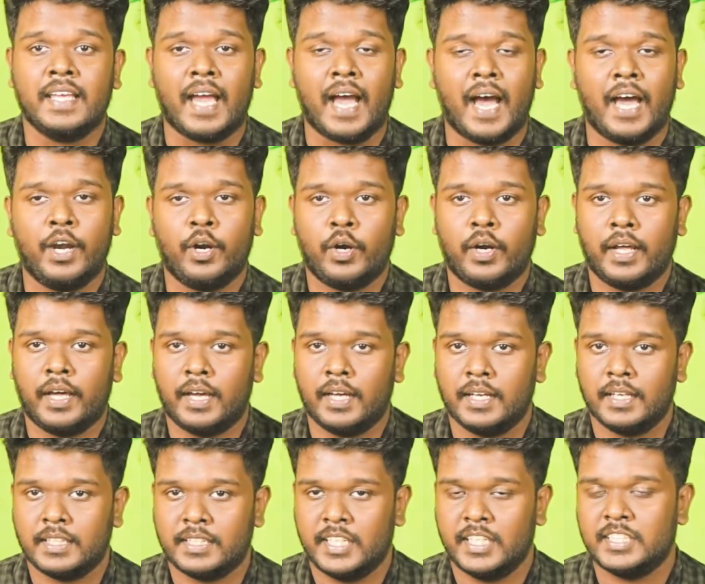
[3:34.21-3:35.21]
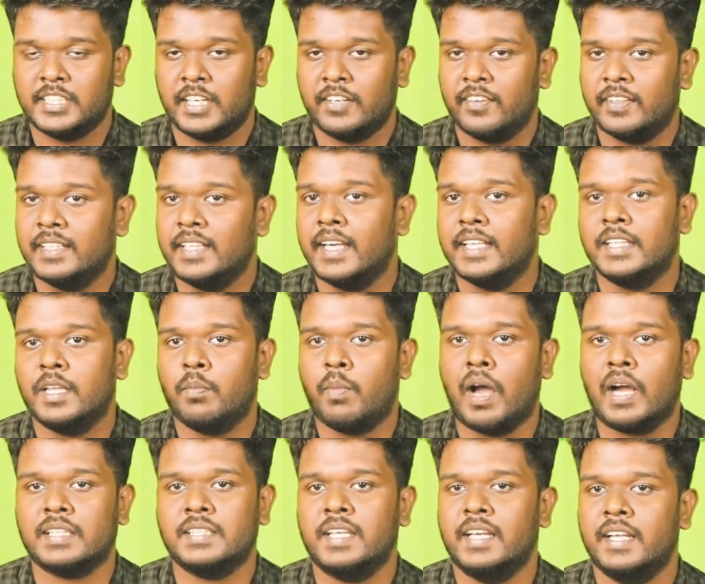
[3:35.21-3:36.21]
யாரோட டிஷர்ட் வந்து எந்த
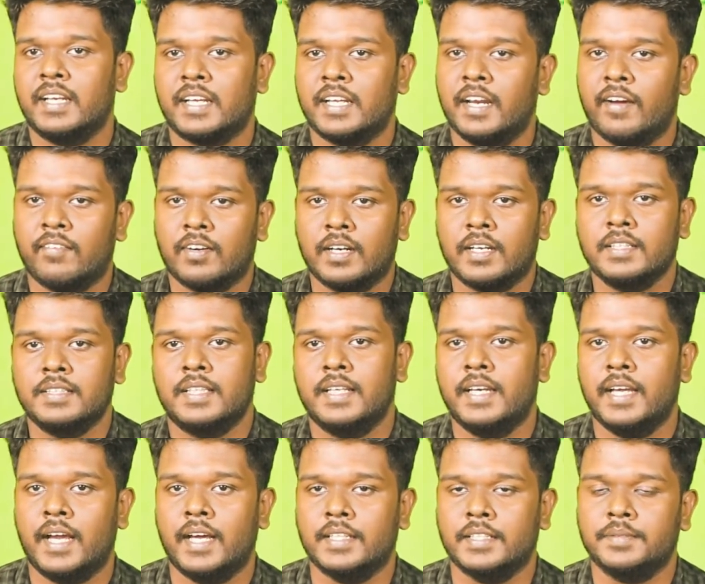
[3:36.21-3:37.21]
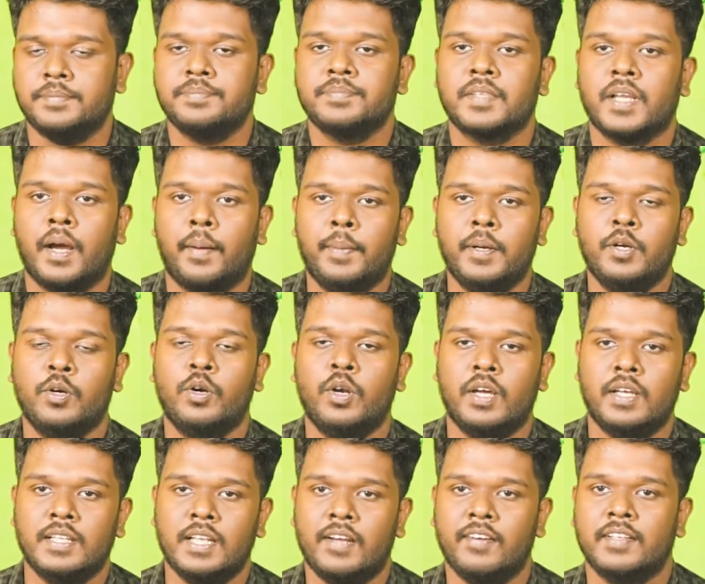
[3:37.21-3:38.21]
பாக்ஸில் இருக்குன்னு அவங்களுக்கு தெரியாது அப்படின்னு
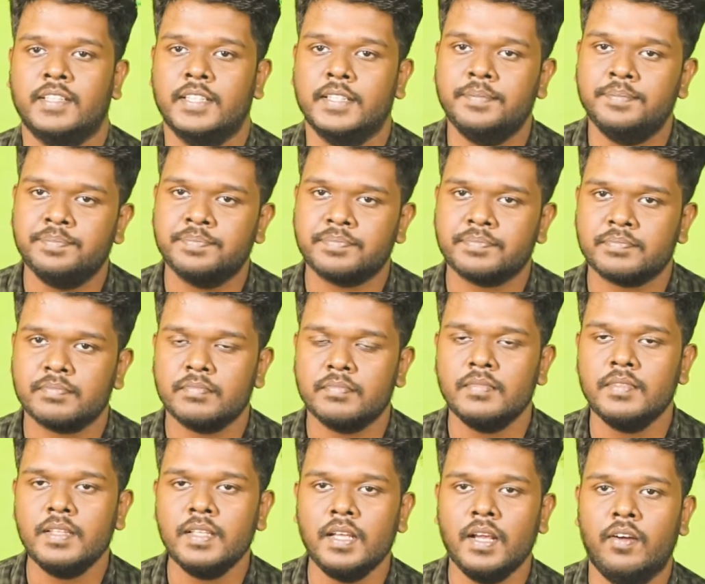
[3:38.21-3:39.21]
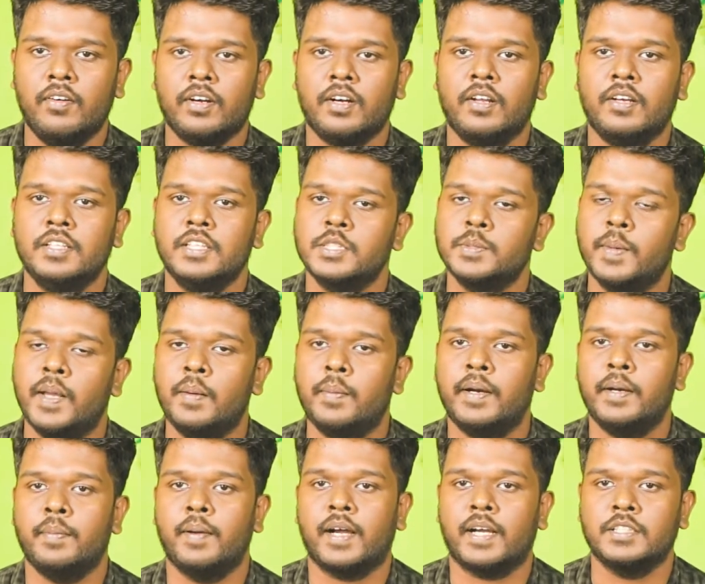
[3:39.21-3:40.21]
உள்ள இதில் வந்து அவங்கள வந்து ஸ்மெல்
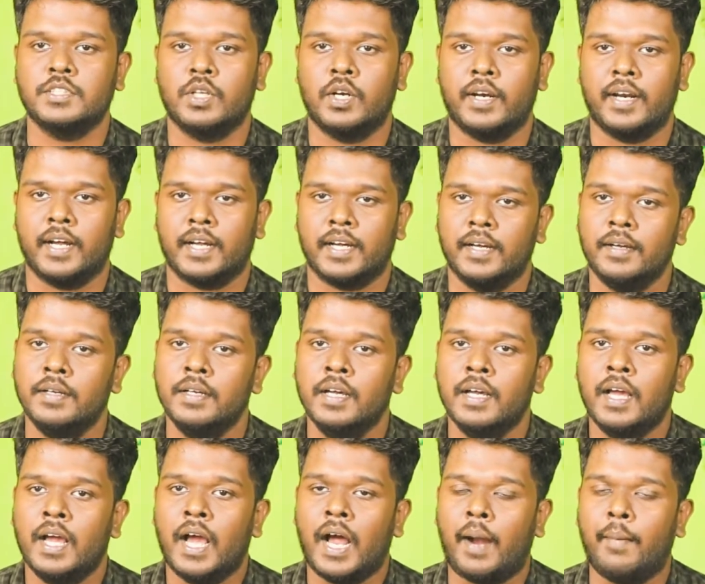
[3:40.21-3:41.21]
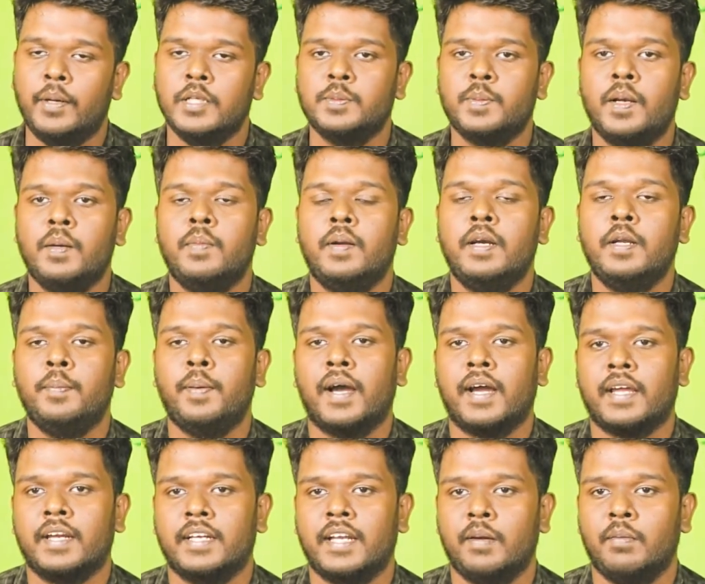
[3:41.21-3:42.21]
பண்ணி பார்க்க சொல்கிறாங்க அப்படி ஸ்மெல் பண்ணி
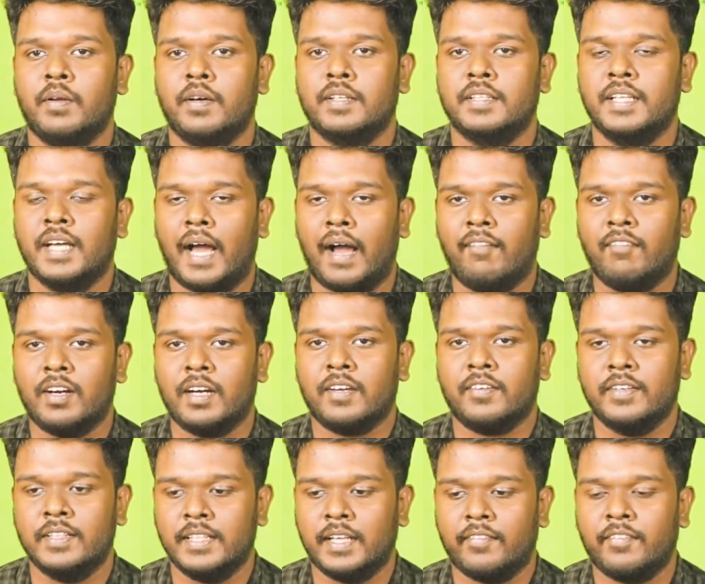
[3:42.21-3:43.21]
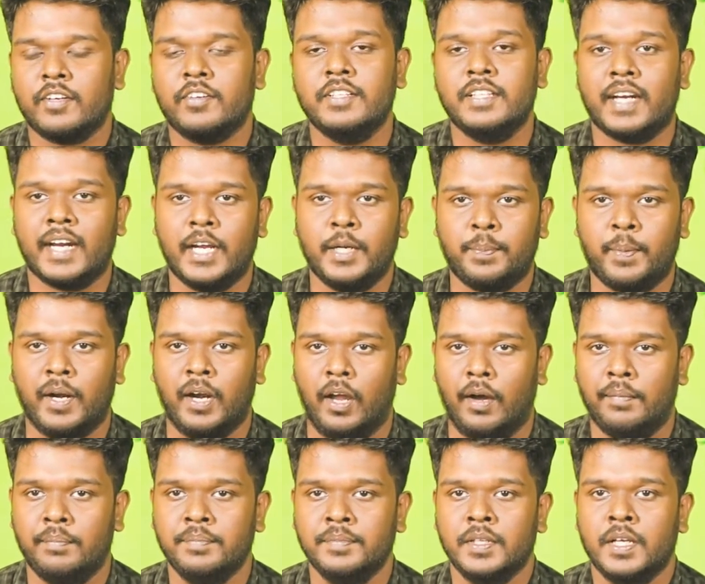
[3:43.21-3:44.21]
பார்க்குற டைமில் வந்து அவங்களுக்கு வந்து அவங்க வந்து ரேட் பண்ணலாம்